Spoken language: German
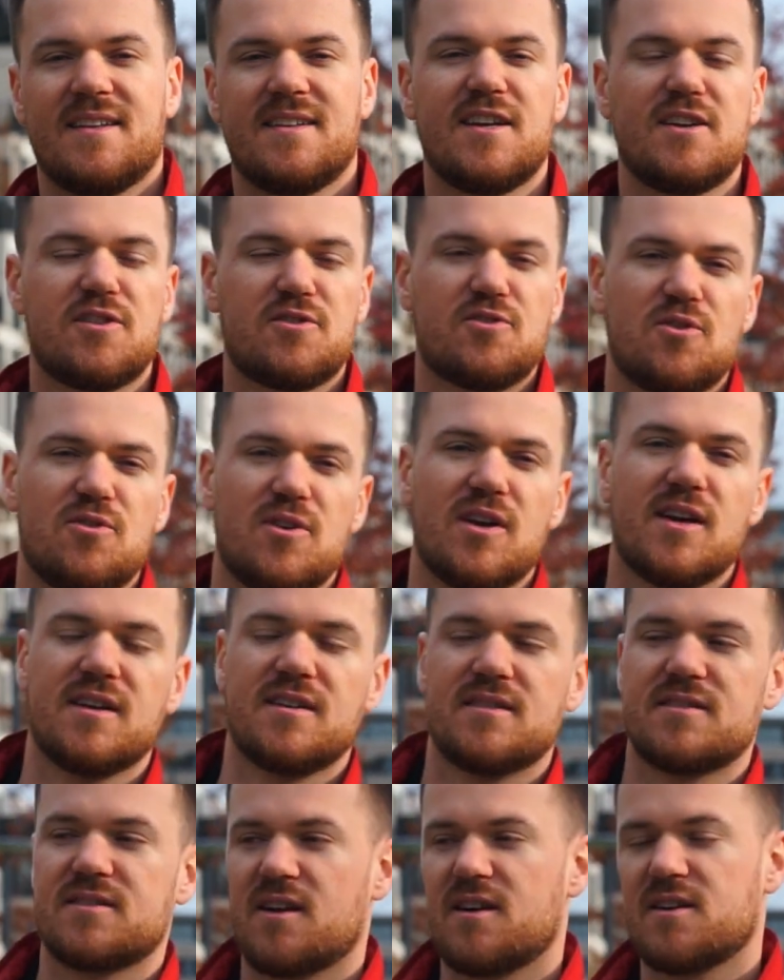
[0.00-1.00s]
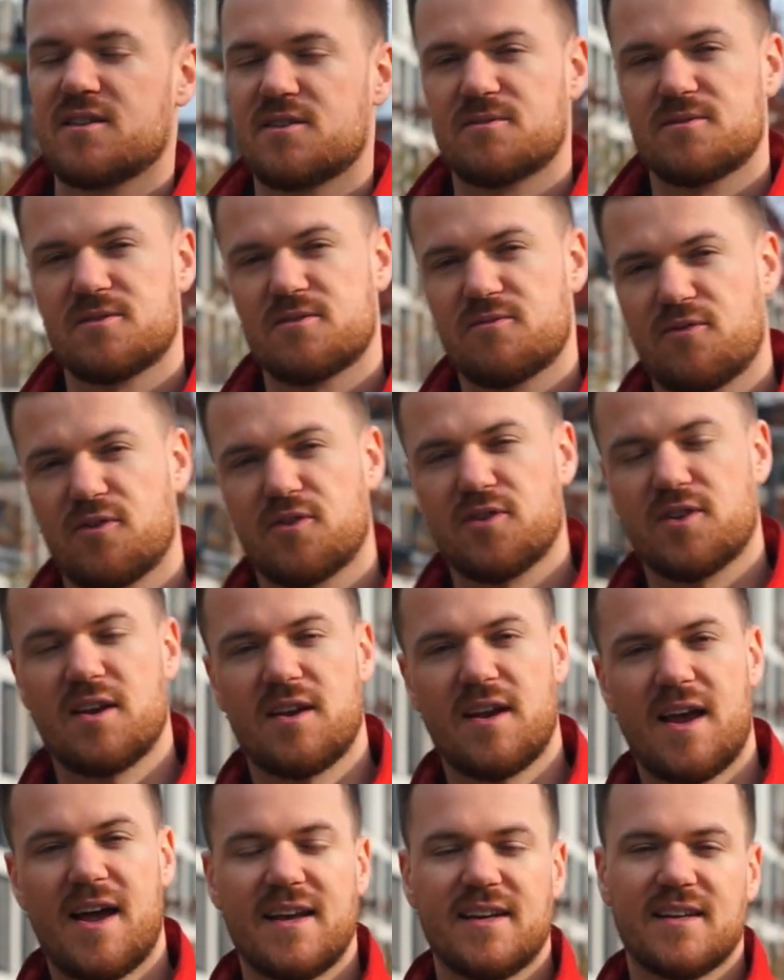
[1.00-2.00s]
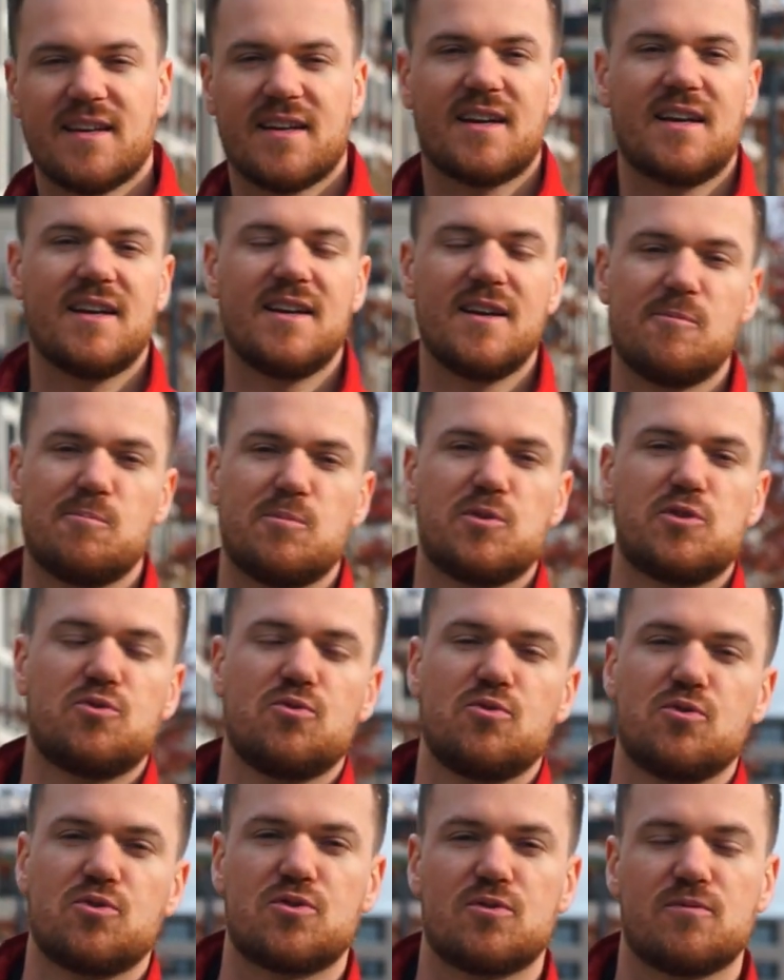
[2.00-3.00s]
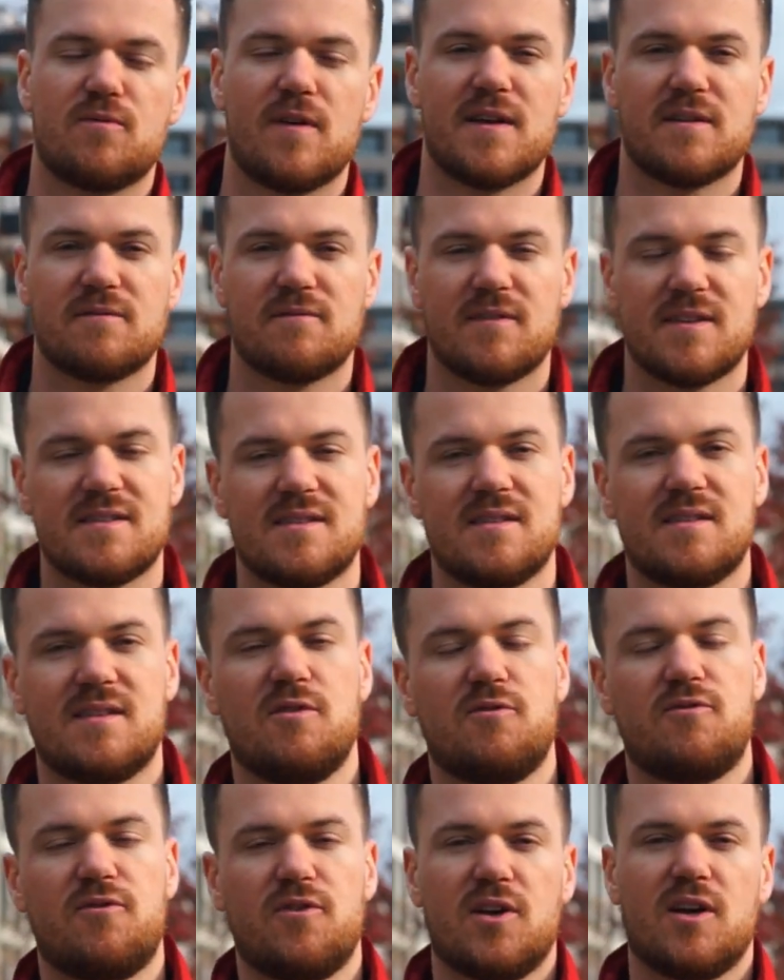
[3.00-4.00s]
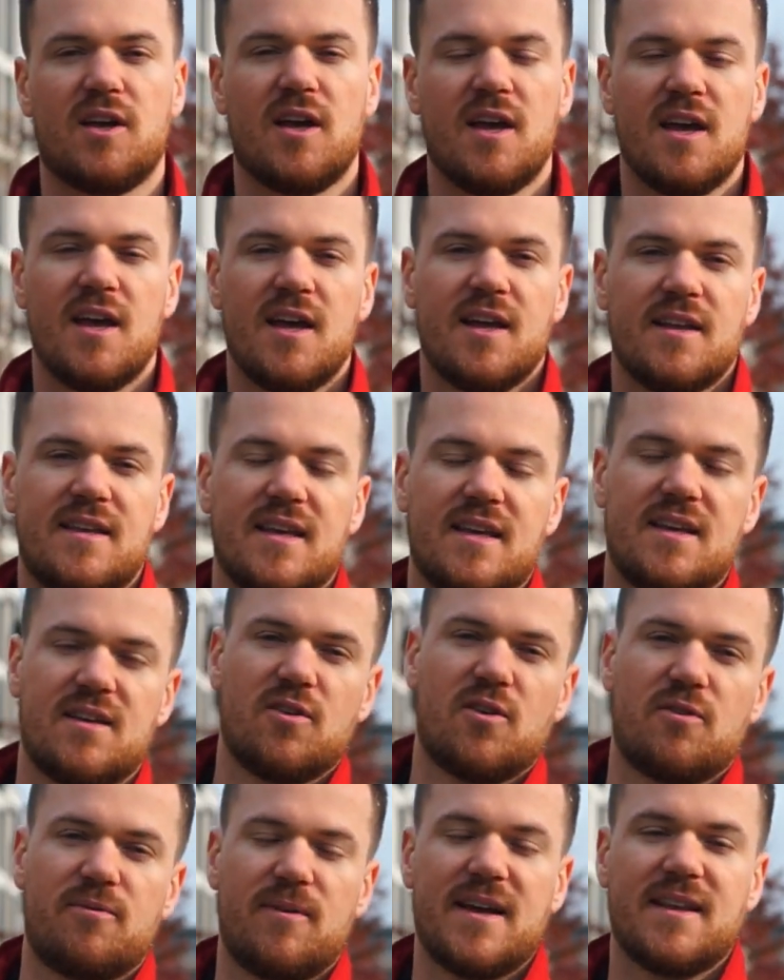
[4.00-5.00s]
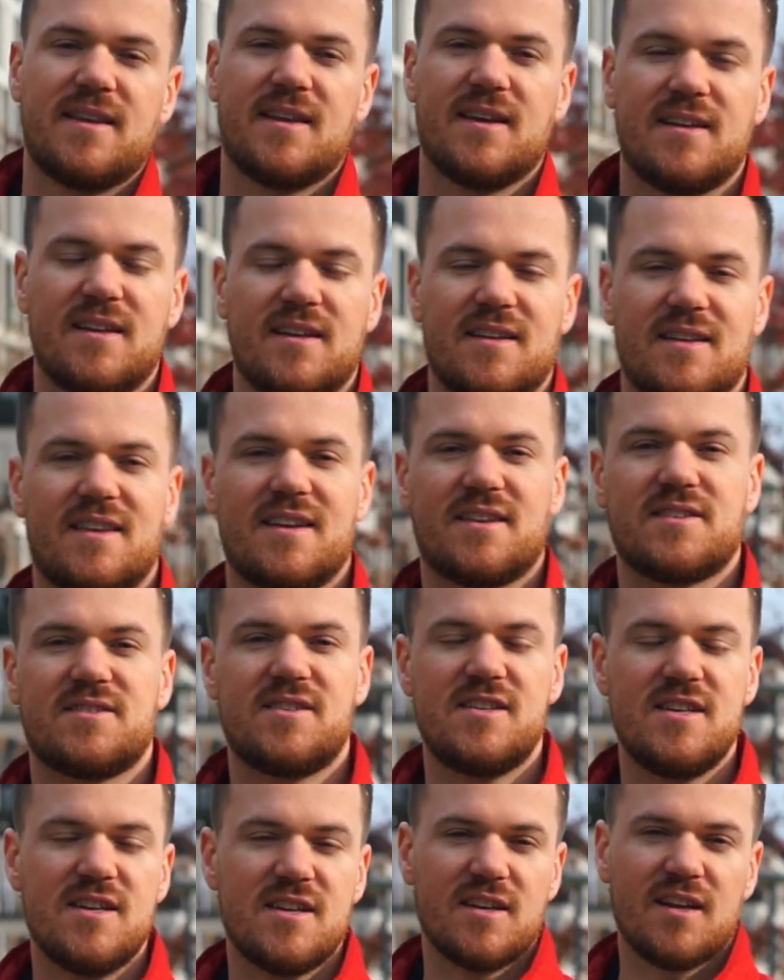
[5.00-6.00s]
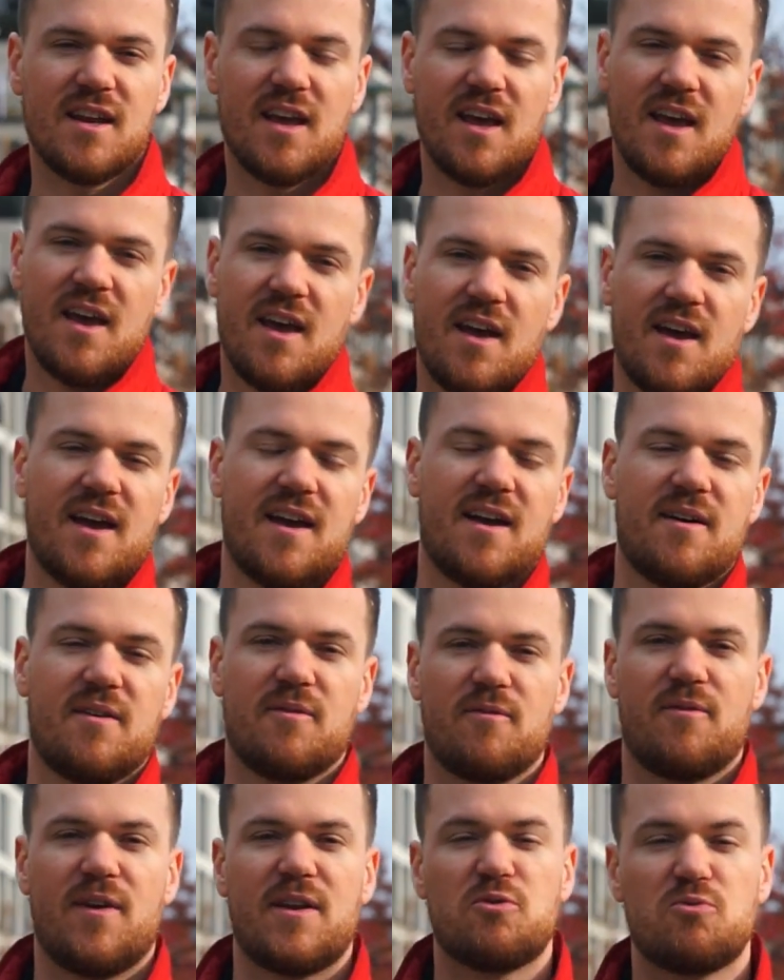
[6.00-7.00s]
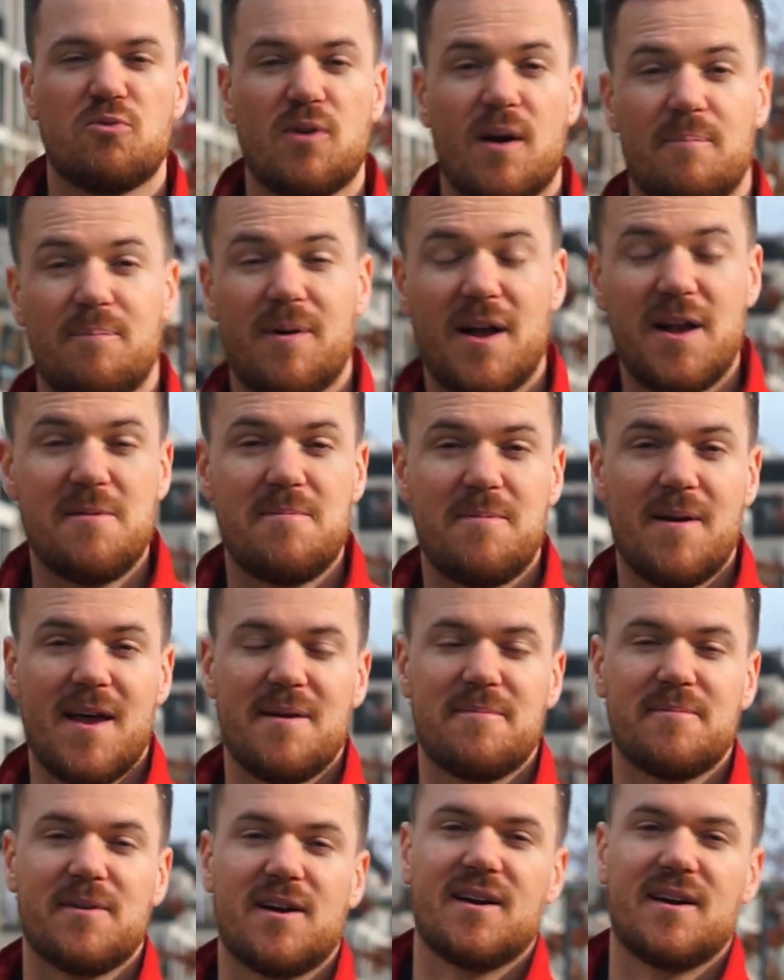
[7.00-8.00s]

nichts Schöneres, als von den eigenen Kindern besucht zu werden, wenn sich die für dich noch weiterhin interessieren, äh, wenn du am Ball bleiben